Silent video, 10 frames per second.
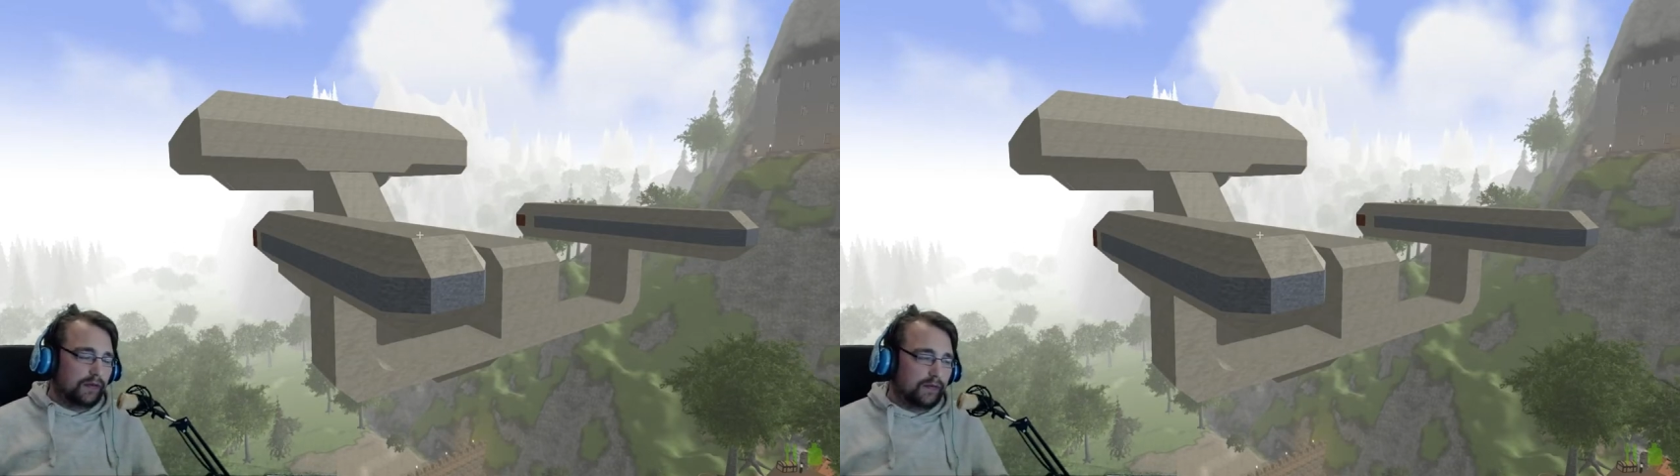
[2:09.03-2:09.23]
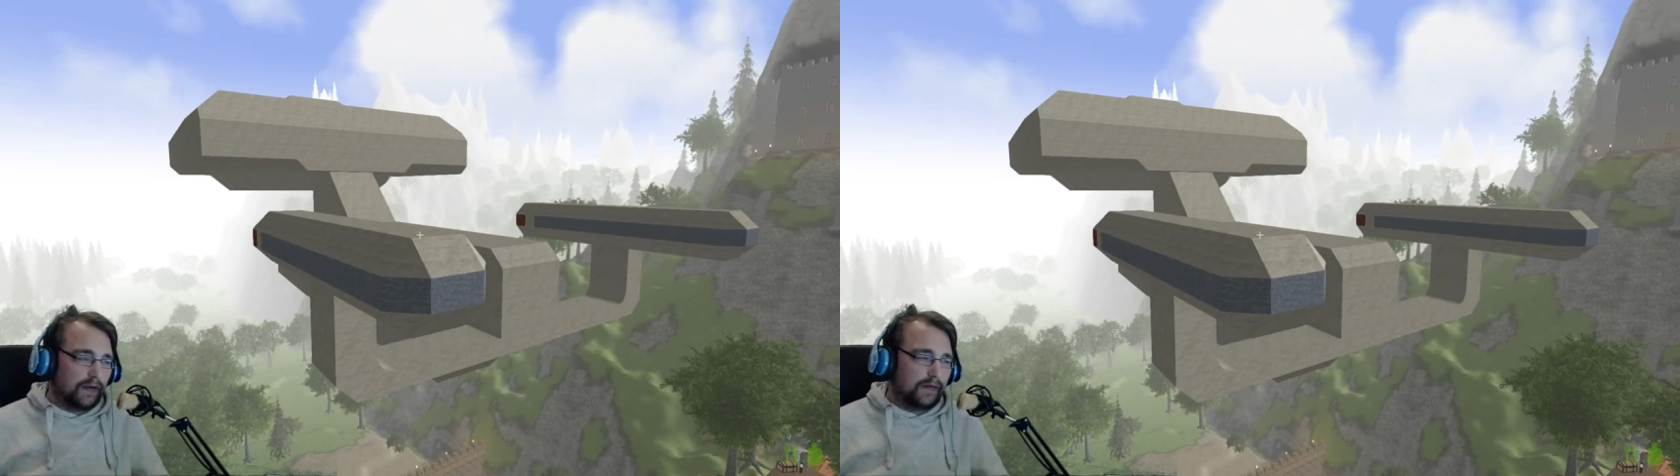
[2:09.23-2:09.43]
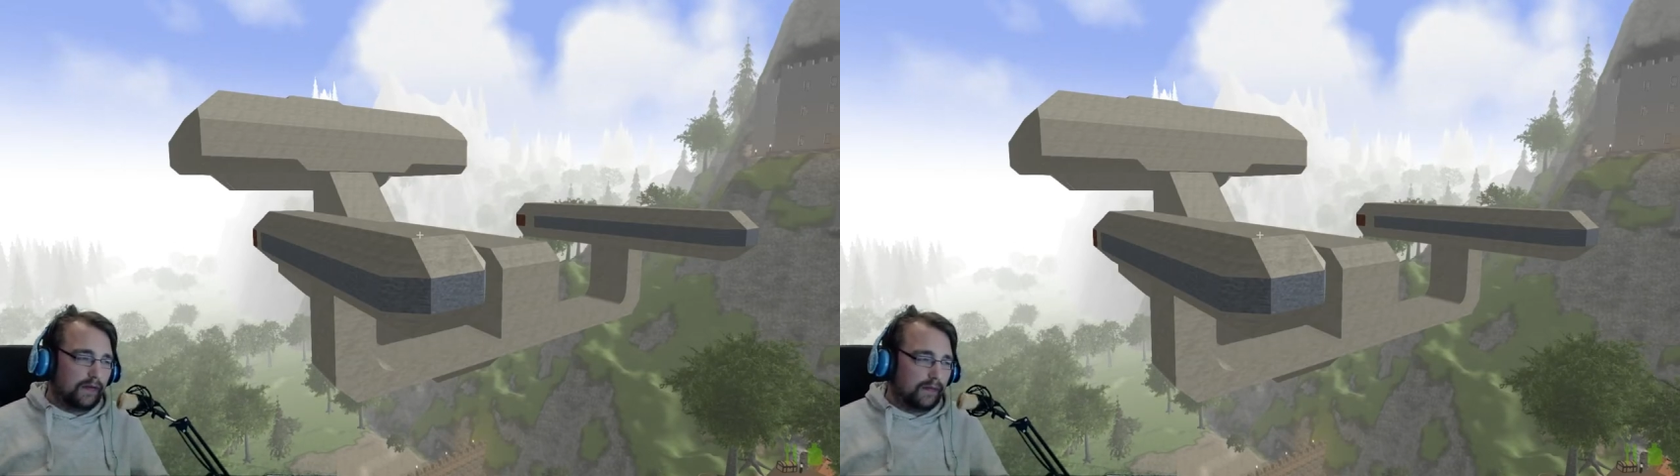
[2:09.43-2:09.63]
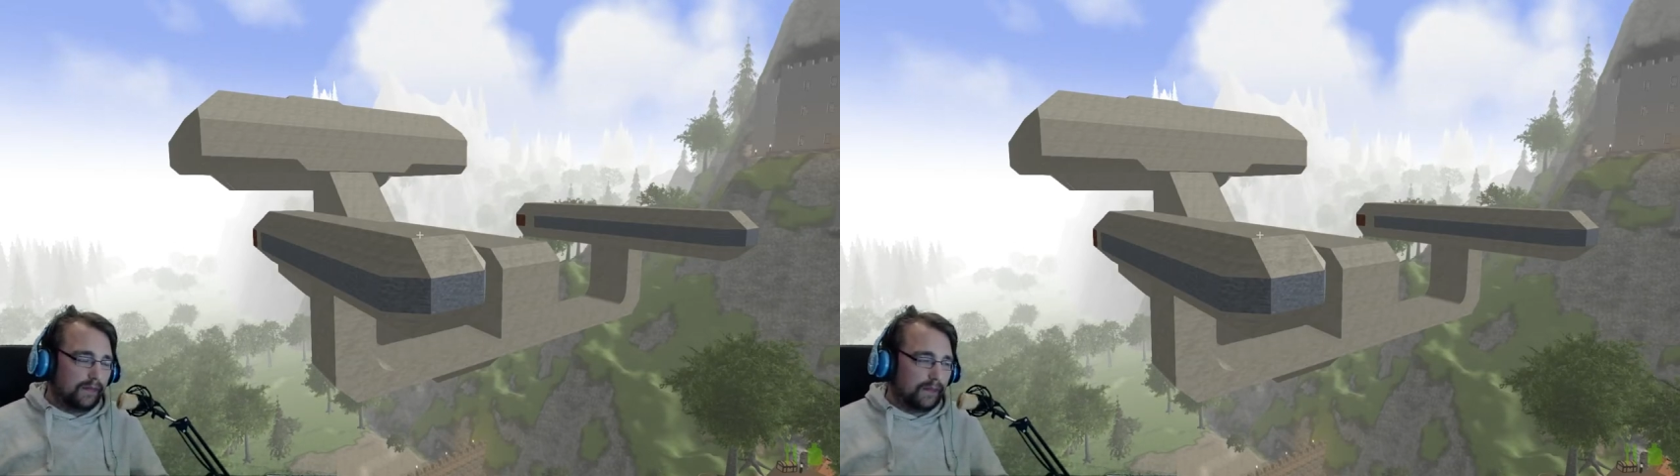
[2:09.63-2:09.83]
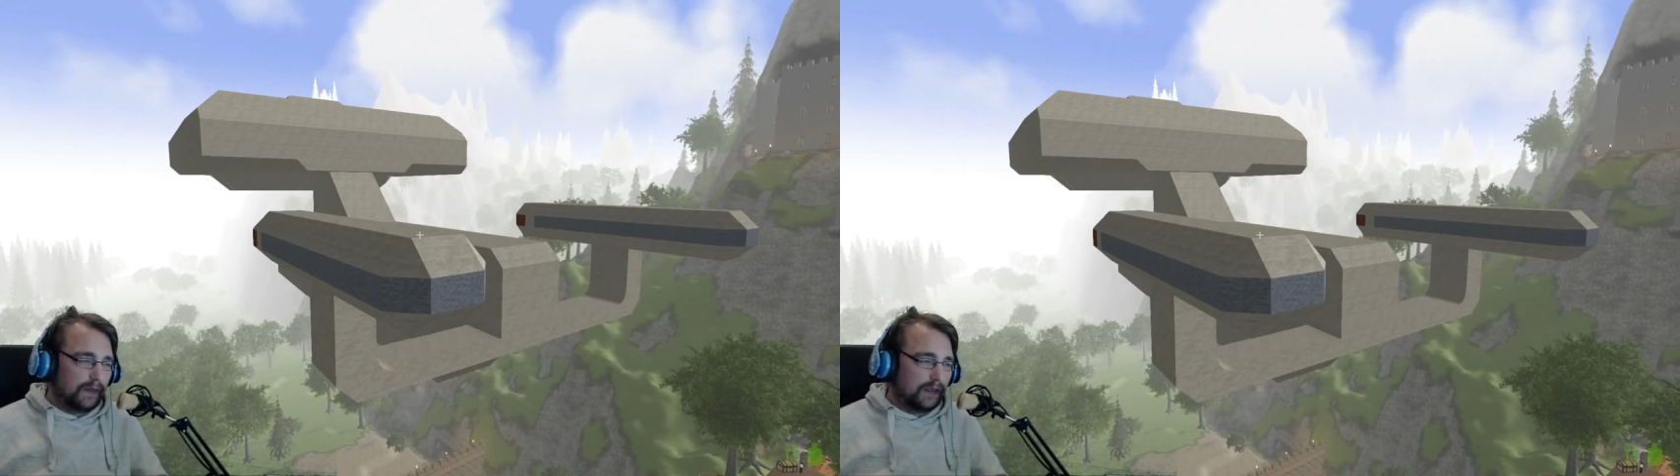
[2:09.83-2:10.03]
quasi
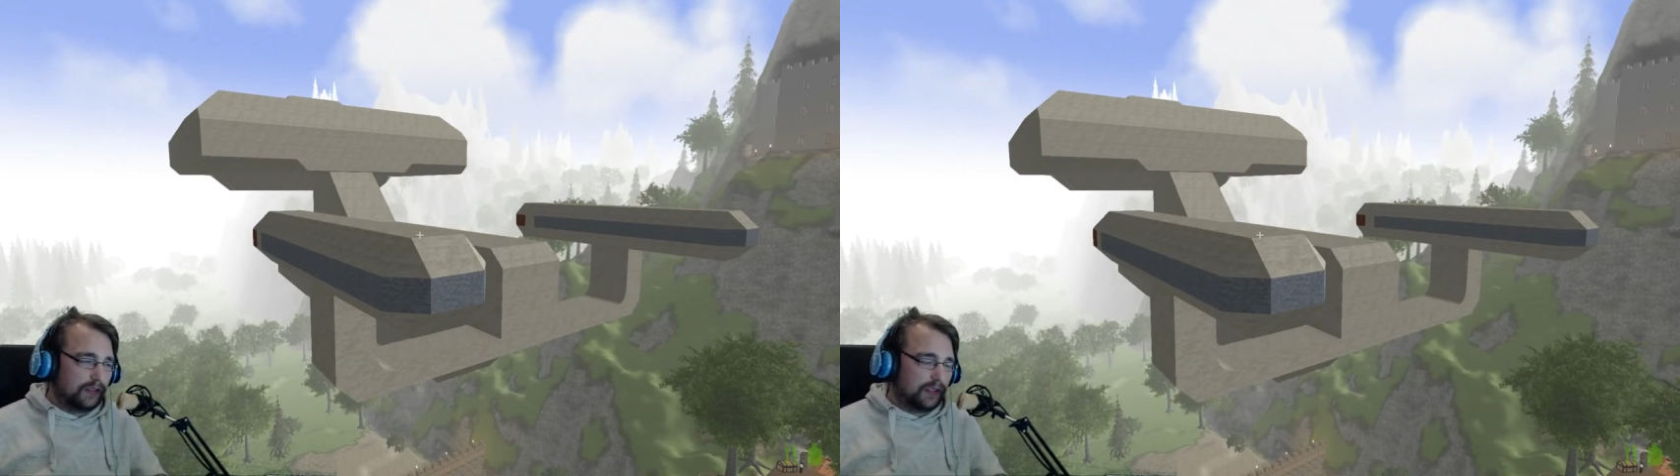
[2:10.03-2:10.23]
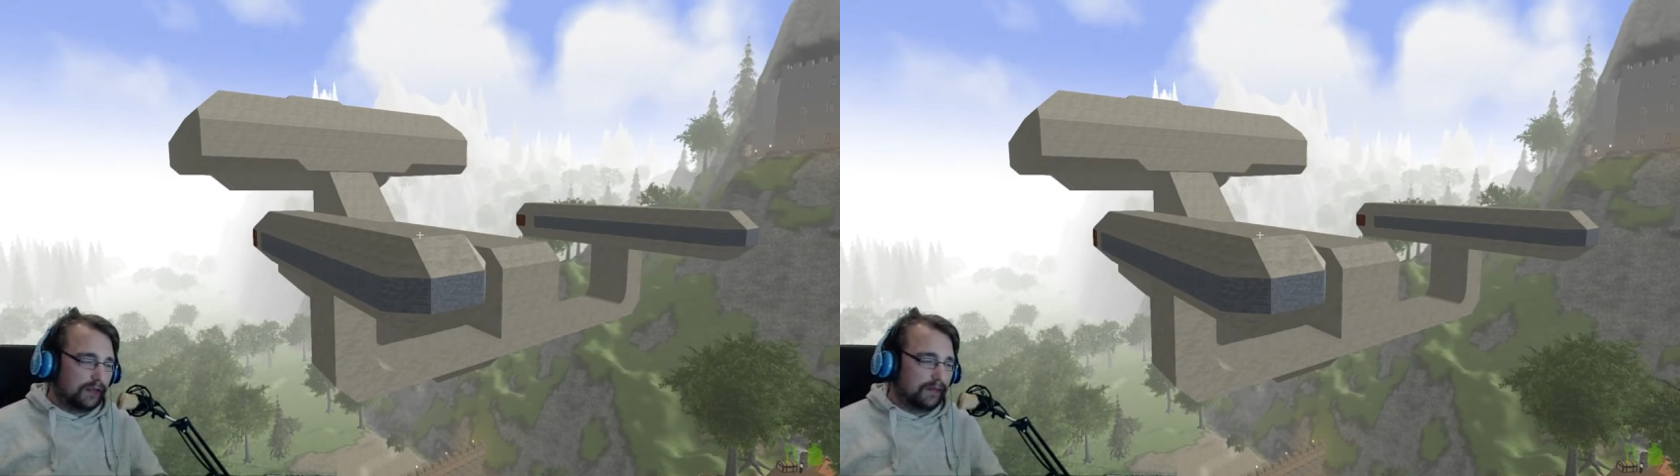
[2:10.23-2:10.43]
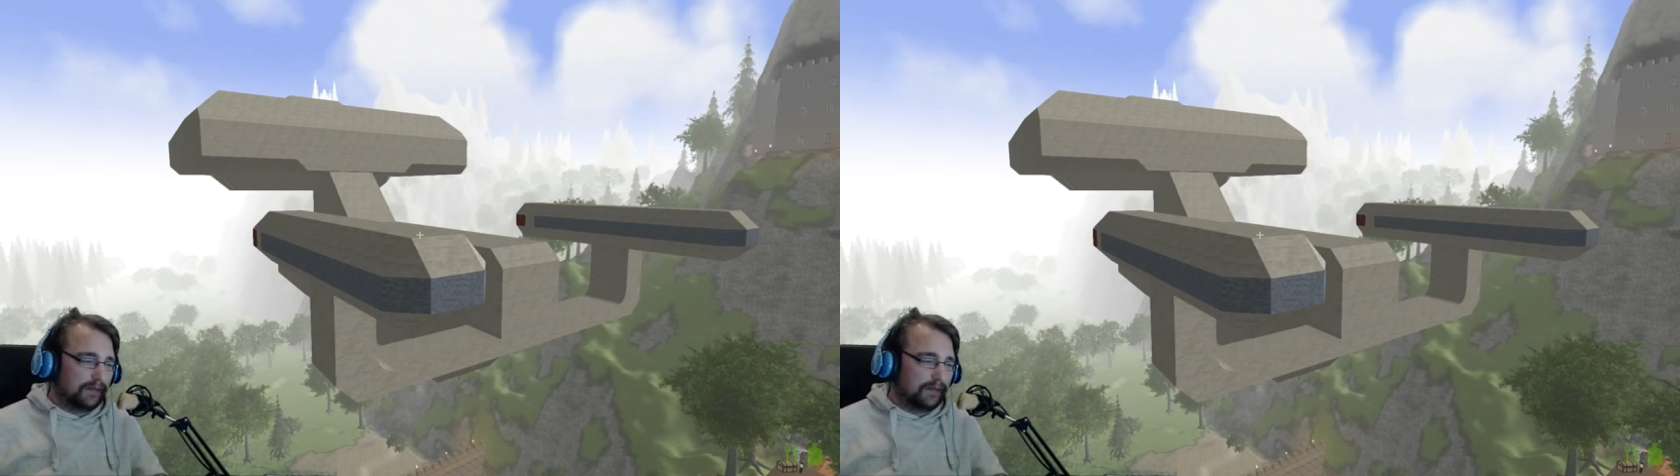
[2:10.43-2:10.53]
erscheinen.